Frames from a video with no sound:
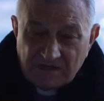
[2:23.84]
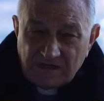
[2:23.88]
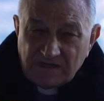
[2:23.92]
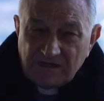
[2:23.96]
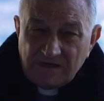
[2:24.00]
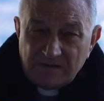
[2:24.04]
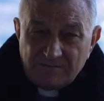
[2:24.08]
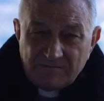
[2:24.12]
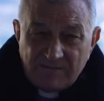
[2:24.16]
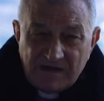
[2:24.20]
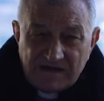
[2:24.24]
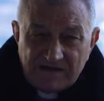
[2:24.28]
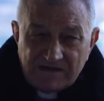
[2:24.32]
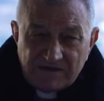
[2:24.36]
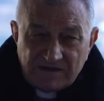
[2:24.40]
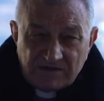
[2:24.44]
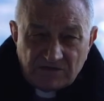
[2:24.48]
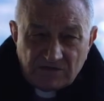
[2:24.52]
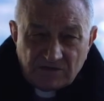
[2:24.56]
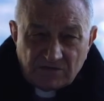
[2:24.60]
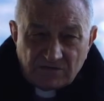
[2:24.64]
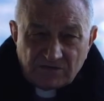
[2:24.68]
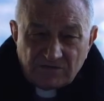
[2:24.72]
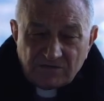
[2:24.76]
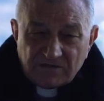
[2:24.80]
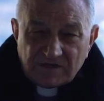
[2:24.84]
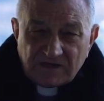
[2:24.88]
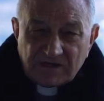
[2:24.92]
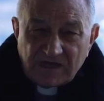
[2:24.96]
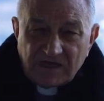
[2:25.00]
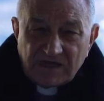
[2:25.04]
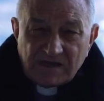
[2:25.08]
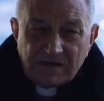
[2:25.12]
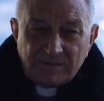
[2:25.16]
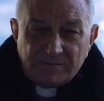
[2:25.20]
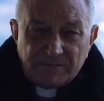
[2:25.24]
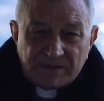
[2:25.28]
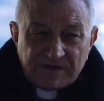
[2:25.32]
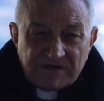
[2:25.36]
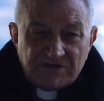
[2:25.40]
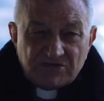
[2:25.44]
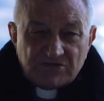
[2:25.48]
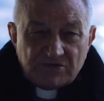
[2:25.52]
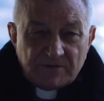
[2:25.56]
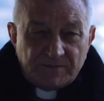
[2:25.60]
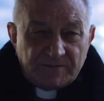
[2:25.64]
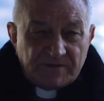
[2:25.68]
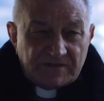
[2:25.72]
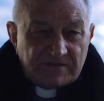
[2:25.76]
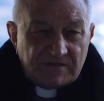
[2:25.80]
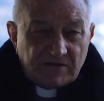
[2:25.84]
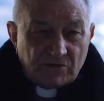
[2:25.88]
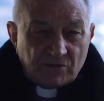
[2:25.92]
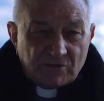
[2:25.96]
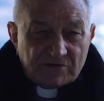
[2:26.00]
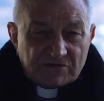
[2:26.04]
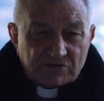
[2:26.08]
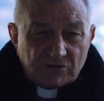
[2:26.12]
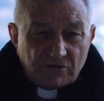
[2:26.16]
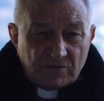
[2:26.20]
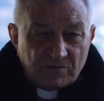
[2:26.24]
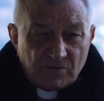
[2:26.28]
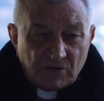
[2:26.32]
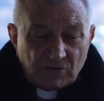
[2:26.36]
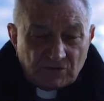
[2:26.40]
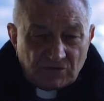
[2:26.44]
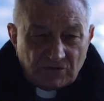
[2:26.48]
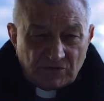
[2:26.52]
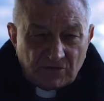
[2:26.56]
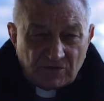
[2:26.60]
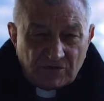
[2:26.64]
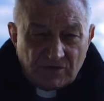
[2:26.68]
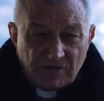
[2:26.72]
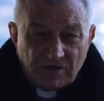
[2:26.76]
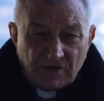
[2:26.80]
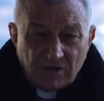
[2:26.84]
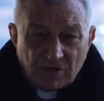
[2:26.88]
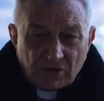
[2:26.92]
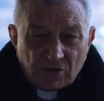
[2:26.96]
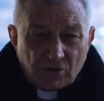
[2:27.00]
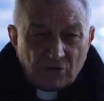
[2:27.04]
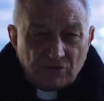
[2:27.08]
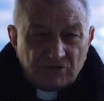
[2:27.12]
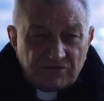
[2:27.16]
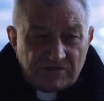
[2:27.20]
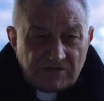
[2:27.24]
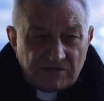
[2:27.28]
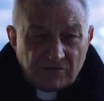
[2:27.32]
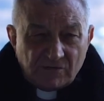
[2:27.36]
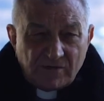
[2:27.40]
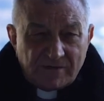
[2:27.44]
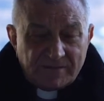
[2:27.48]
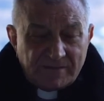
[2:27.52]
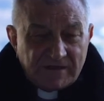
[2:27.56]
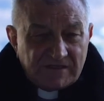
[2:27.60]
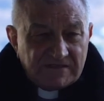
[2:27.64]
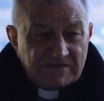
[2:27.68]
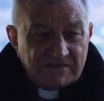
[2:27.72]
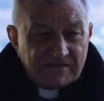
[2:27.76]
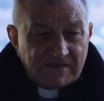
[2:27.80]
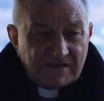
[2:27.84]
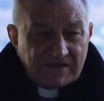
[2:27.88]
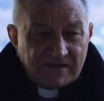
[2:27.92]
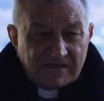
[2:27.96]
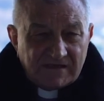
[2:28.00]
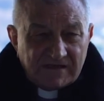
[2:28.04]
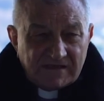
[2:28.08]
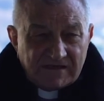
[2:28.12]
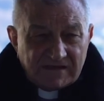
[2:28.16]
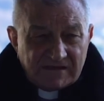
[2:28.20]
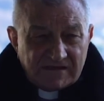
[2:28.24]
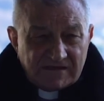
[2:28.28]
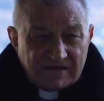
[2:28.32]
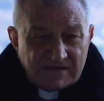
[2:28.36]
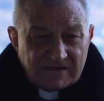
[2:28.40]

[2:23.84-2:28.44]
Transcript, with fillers: il maligno, che è il principe di questo mondo, continuamente